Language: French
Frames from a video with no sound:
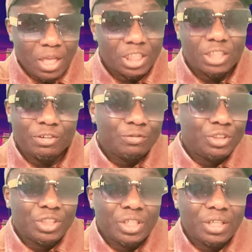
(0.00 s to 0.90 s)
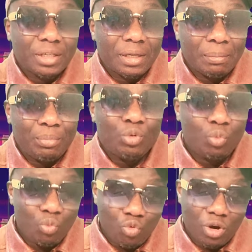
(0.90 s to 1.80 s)
Je vais vous dire que pour
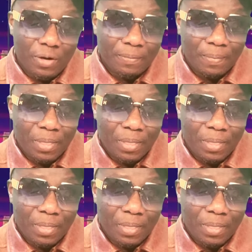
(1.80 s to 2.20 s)
moi,